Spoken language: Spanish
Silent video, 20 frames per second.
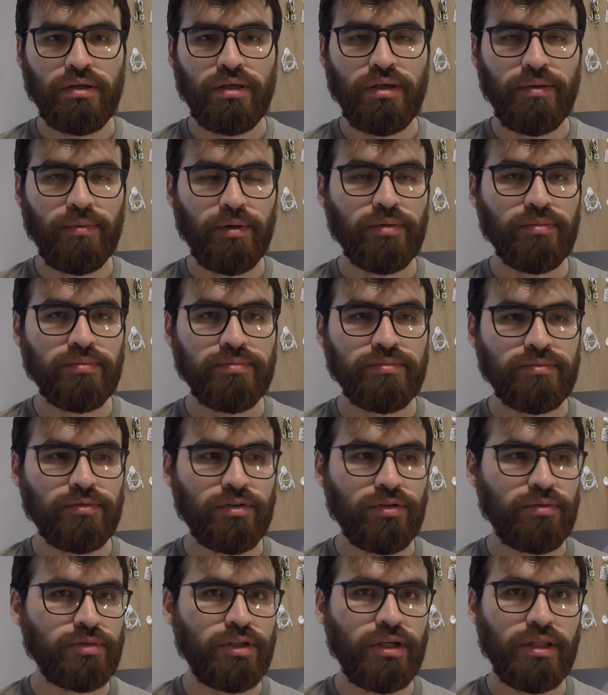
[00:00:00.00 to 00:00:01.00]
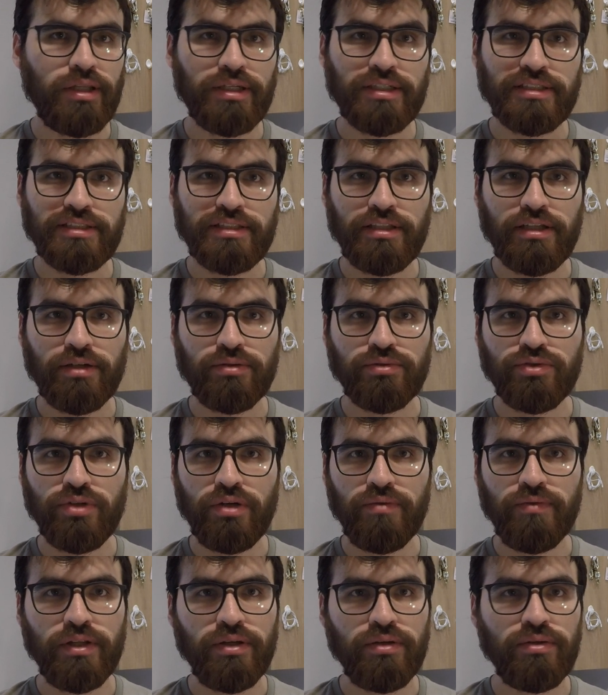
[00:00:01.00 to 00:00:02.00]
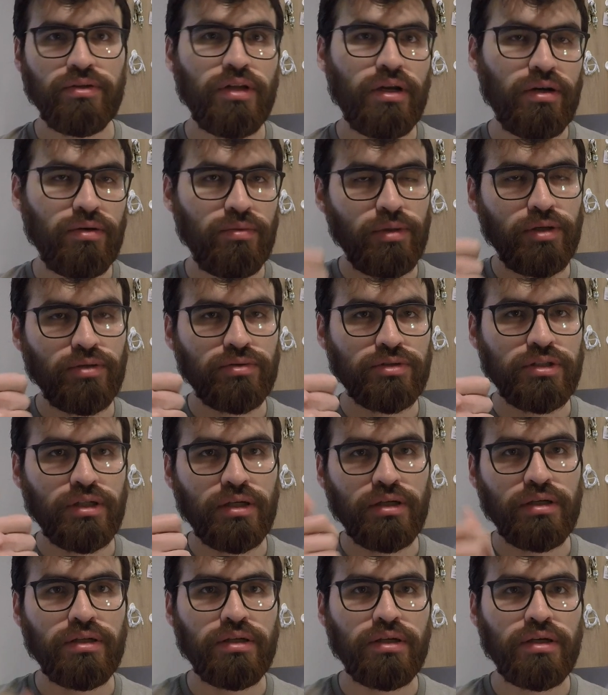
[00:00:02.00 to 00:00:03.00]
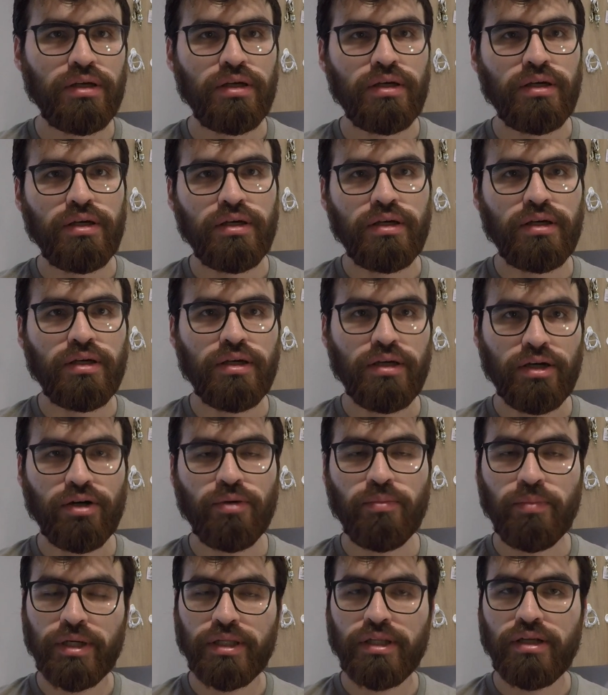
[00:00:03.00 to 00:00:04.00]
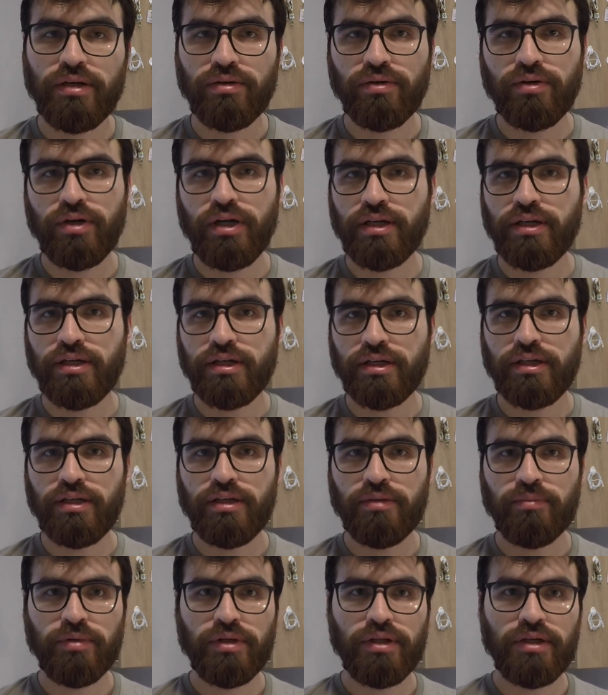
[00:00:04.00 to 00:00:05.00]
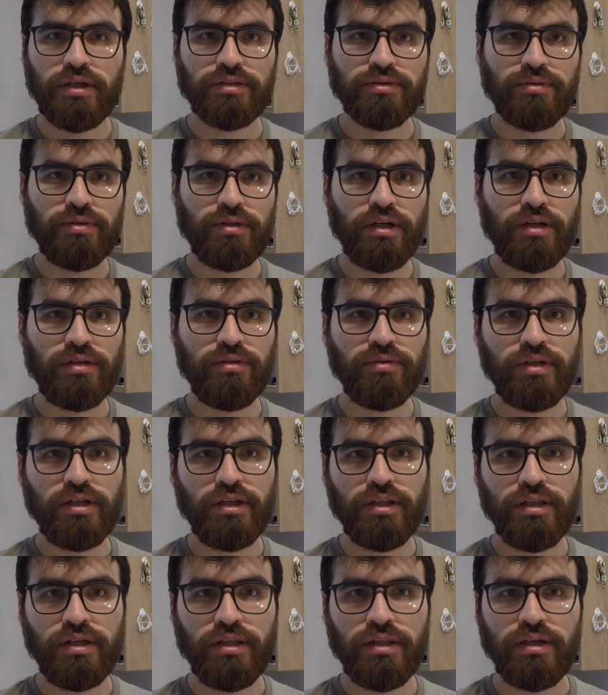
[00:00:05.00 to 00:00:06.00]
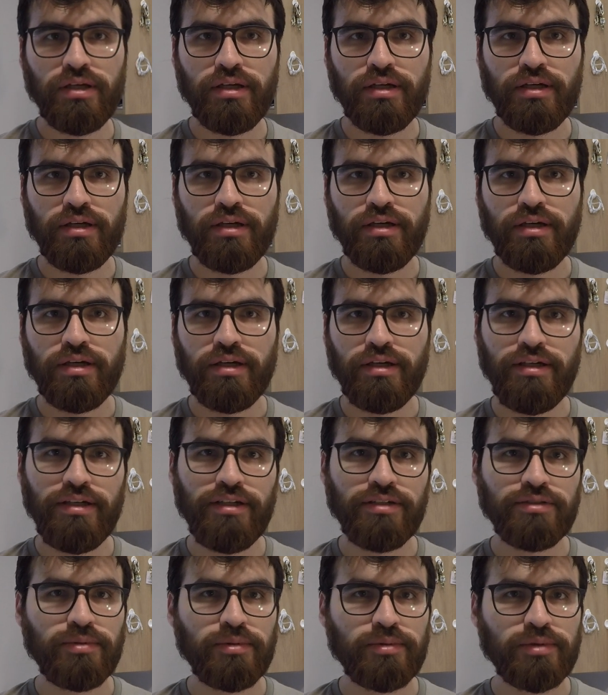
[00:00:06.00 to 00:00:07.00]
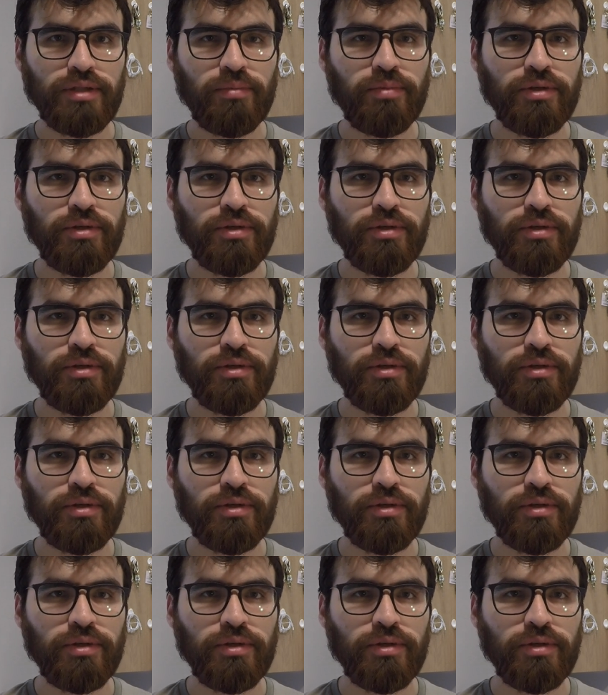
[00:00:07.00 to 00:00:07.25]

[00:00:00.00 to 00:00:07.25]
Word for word: Y bueno, como ya dije, si te gustó el video, dale un me gusta, eh, compártelo con alguien a quien le pueda resultar de utilidad y nos vemos la